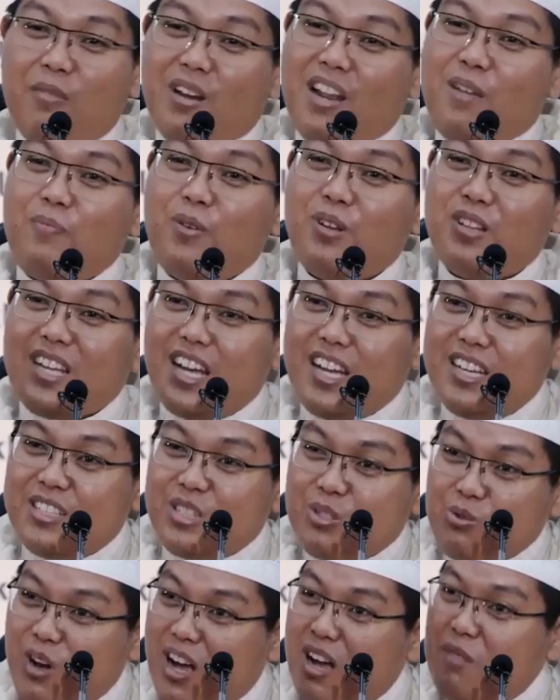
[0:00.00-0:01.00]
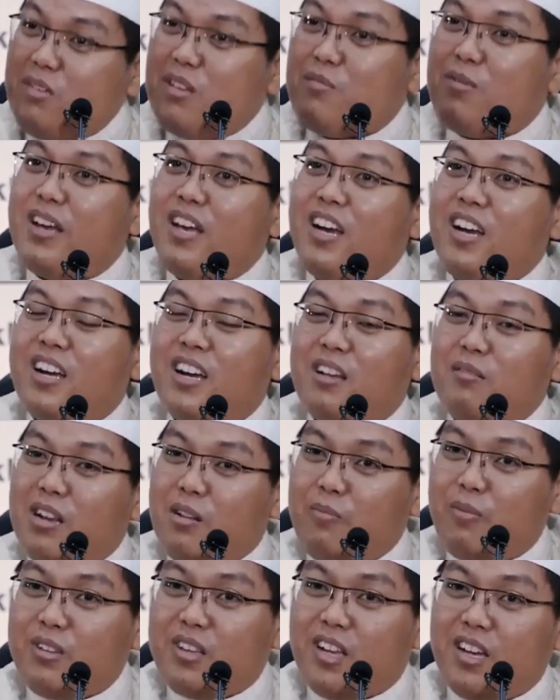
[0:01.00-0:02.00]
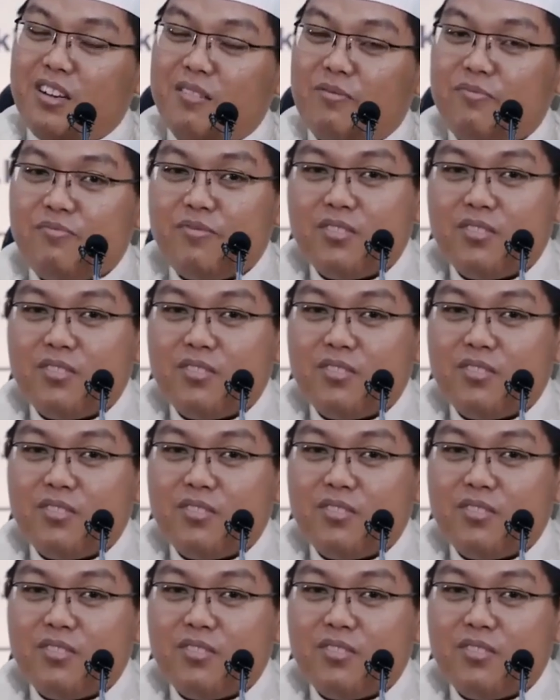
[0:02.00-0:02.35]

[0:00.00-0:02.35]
merepotkan suami bayangkan merepotkan